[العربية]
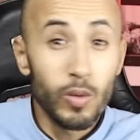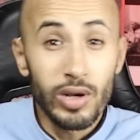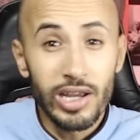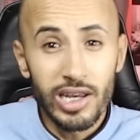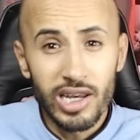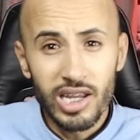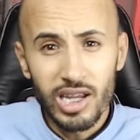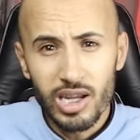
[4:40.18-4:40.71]

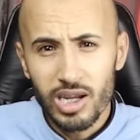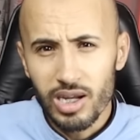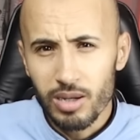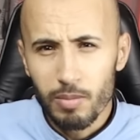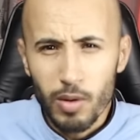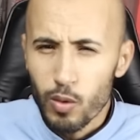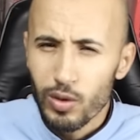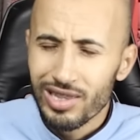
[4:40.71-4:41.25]

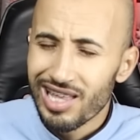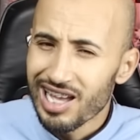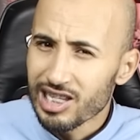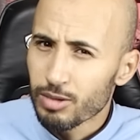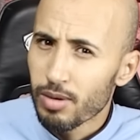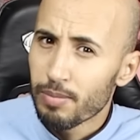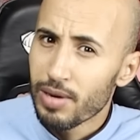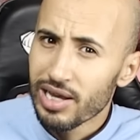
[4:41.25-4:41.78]
ولاني ما
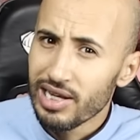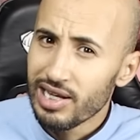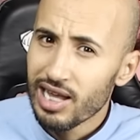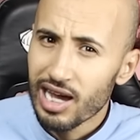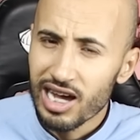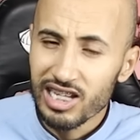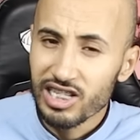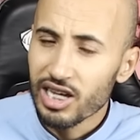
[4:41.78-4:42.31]
ولدات ما بان
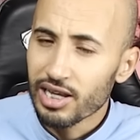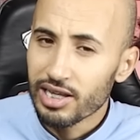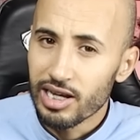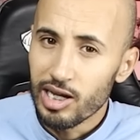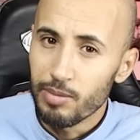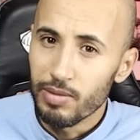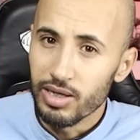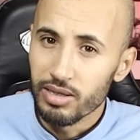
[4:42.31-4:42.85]
عليها اثار
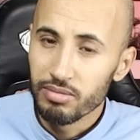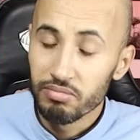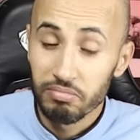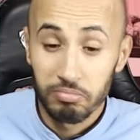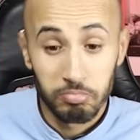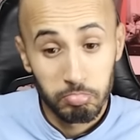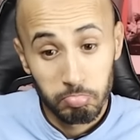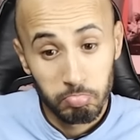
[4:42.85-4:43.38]
ديال الحمل
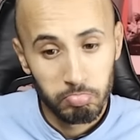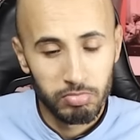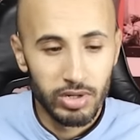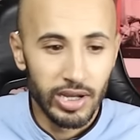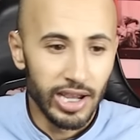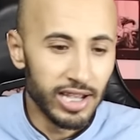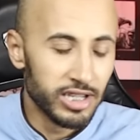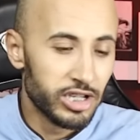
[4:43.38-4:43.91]

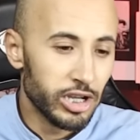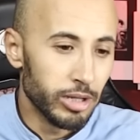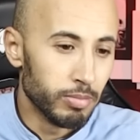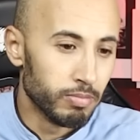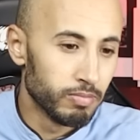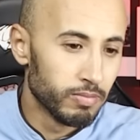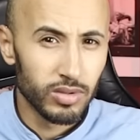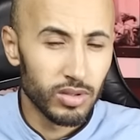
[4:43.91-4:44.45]

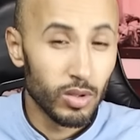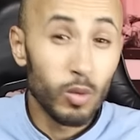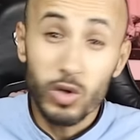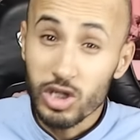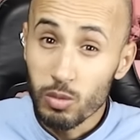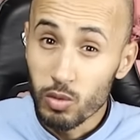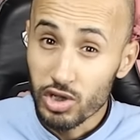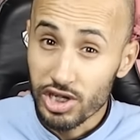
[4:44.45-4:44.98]
عجيب
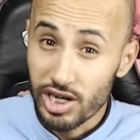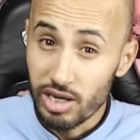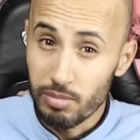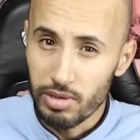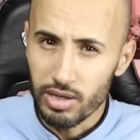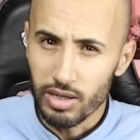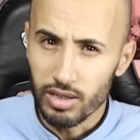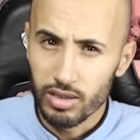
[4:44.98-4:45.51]
واش المشكل
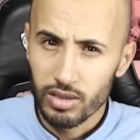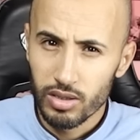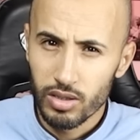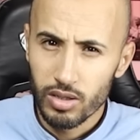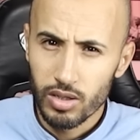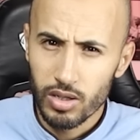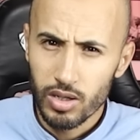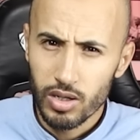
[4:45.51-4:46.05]
منا
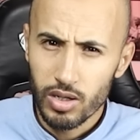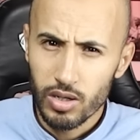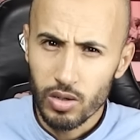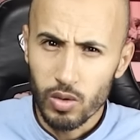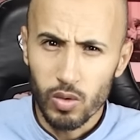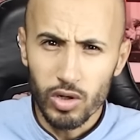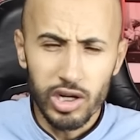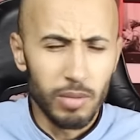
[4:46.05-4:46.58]

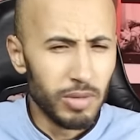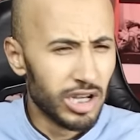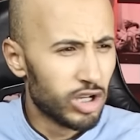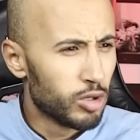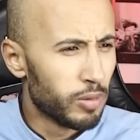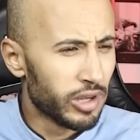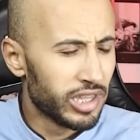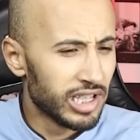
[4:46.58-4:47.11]
ولا من
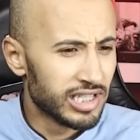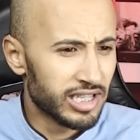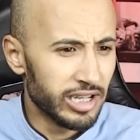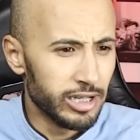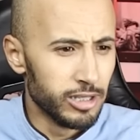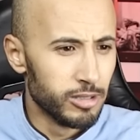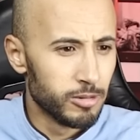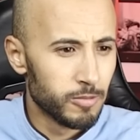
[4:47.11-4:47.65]
الكبر ديال
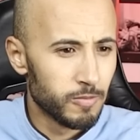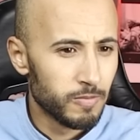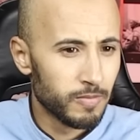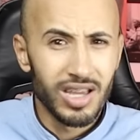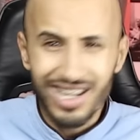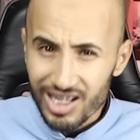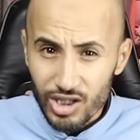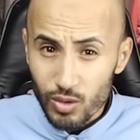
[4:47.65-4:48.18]
سعيد
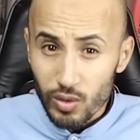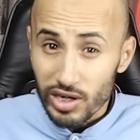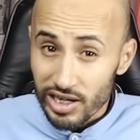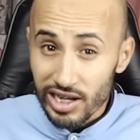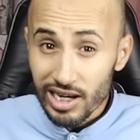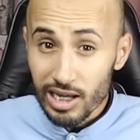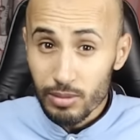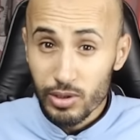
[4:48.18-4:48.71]
كتقول
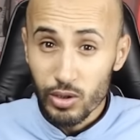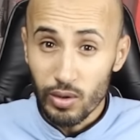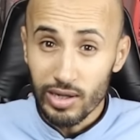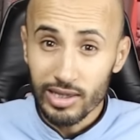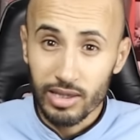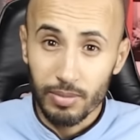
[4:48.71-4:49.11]
لي يلا نمشيو عند